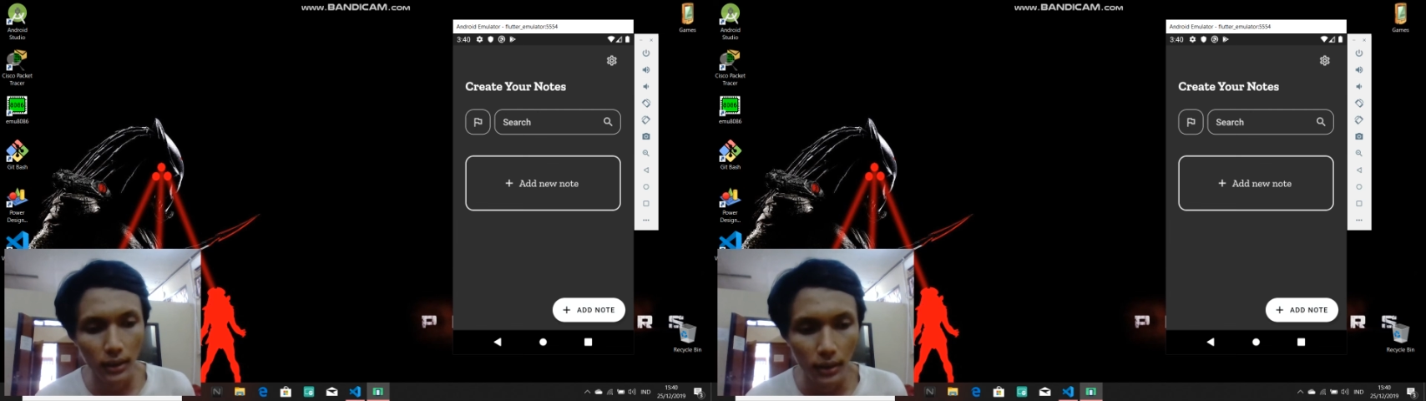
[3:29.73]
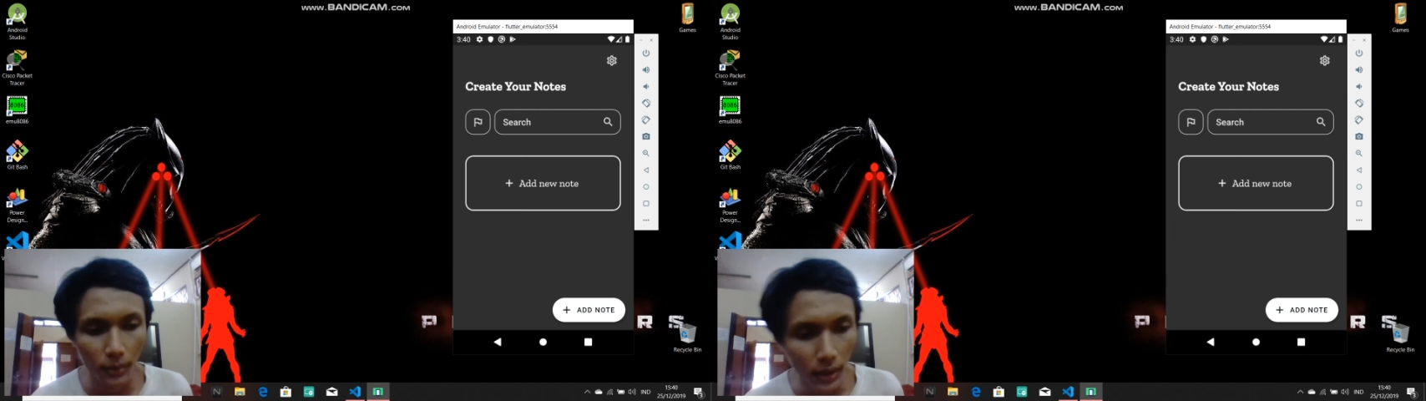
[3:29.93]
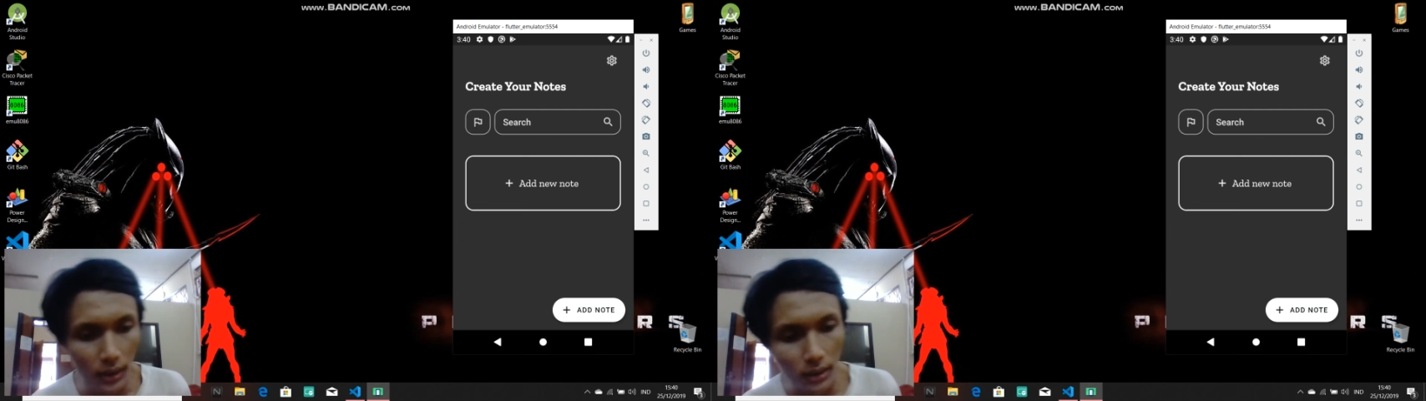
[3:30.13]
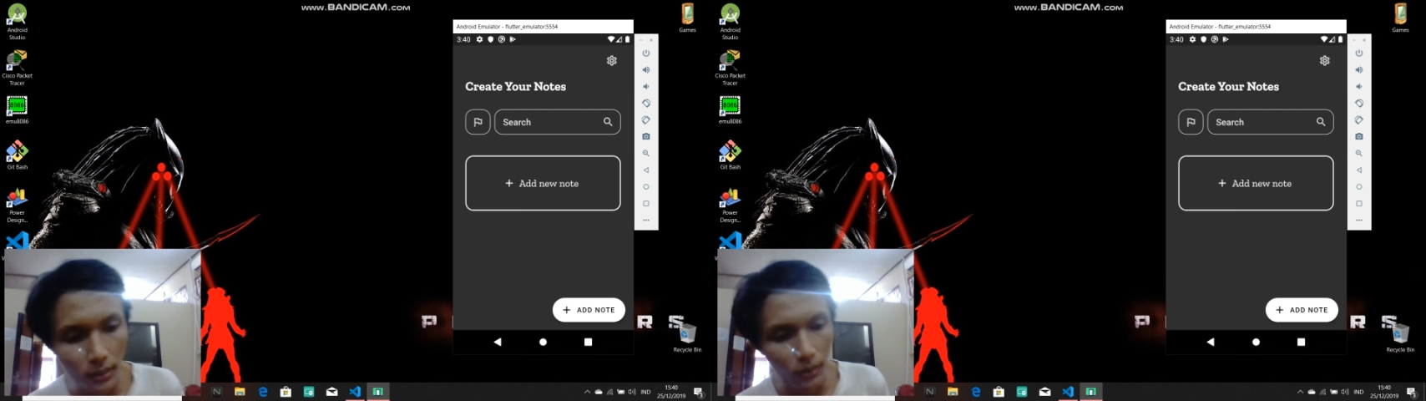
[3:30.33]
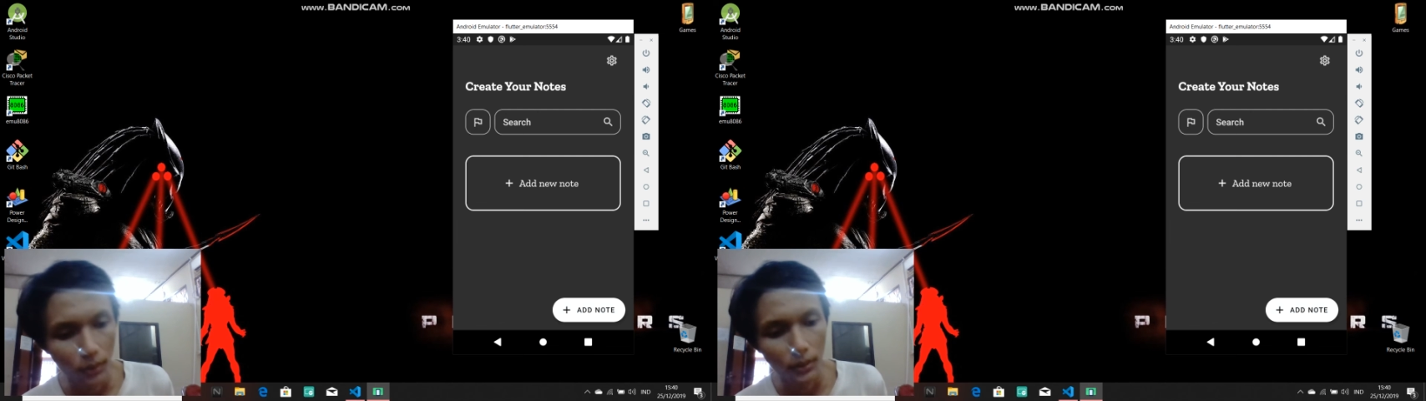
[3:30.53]
Terima kasih.
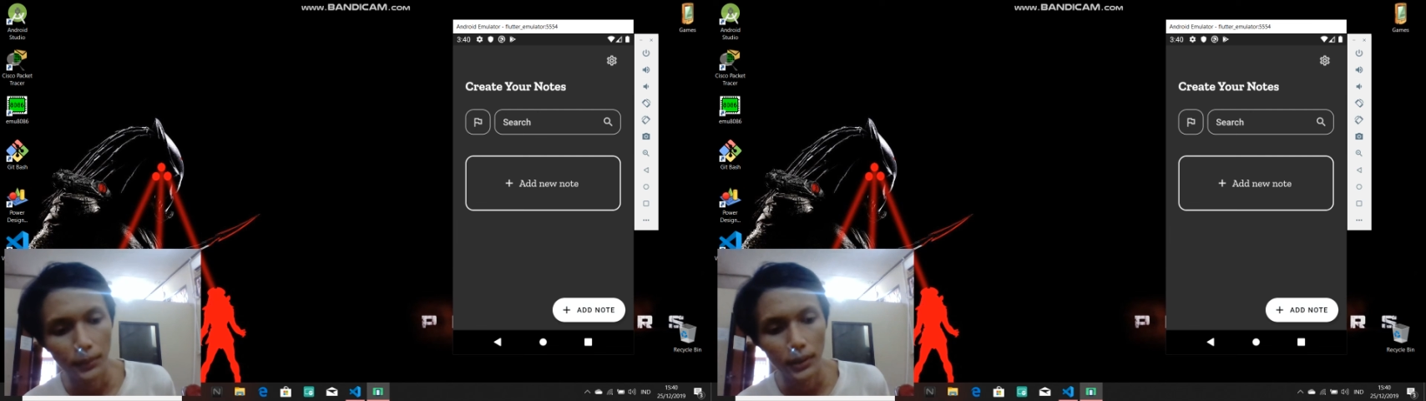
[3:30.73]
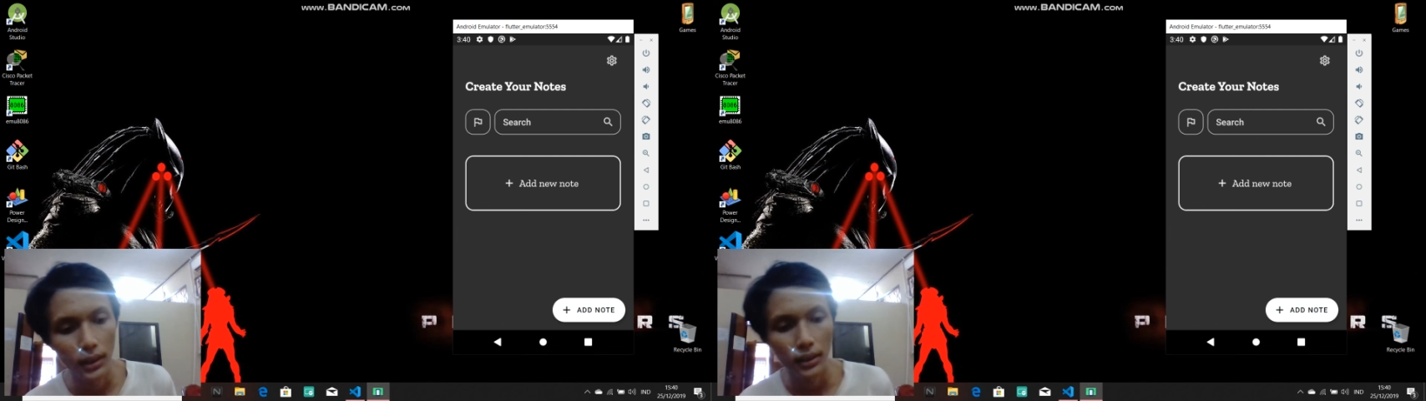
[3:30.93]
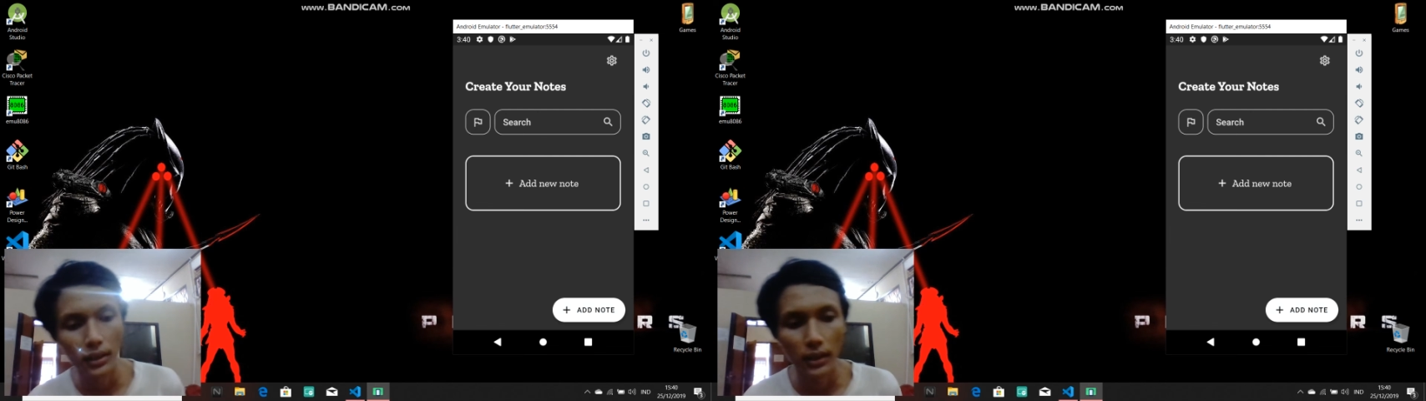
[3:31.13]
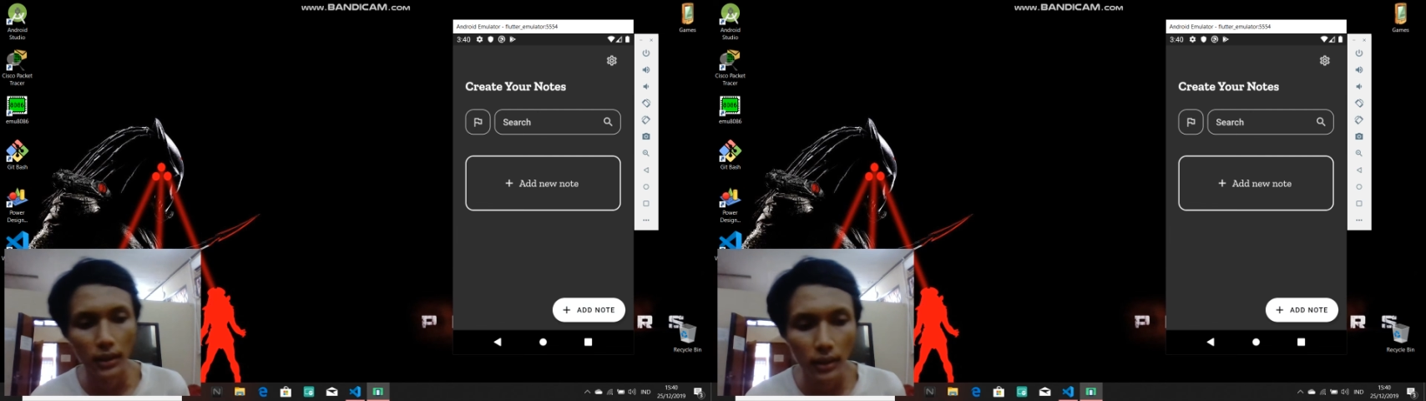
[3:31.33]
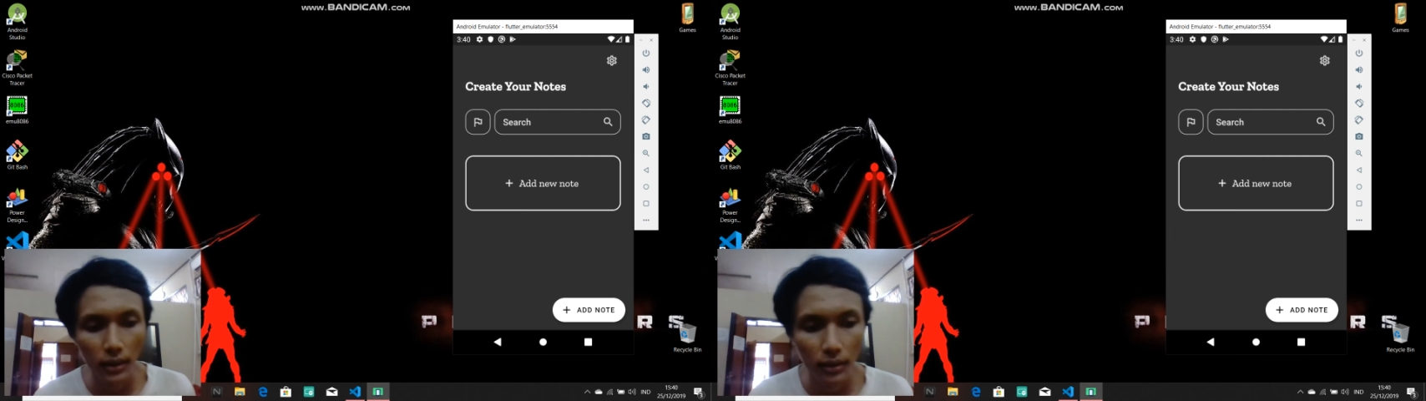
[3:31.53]
Mohon maaf bila ada
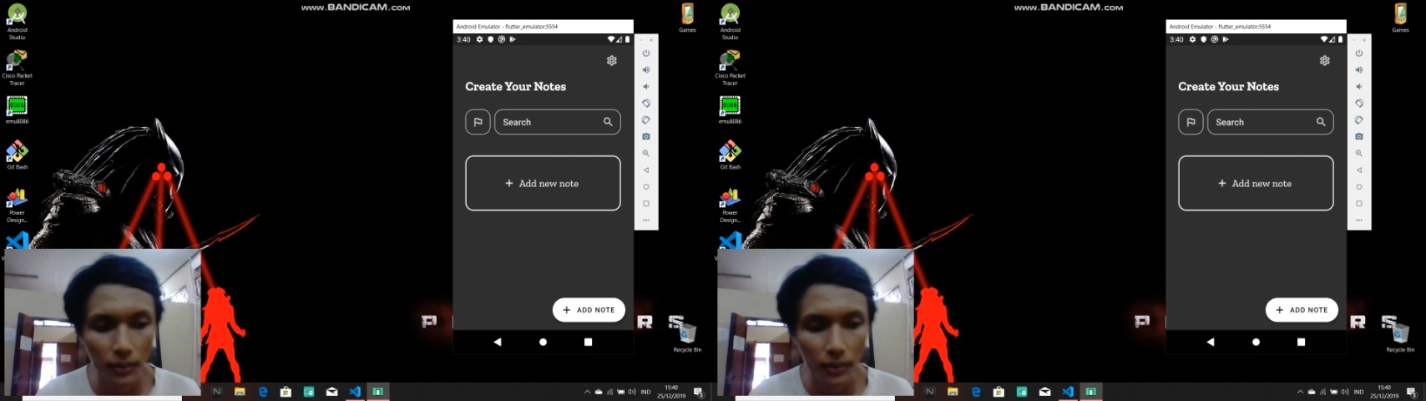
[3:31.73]
kesalahan.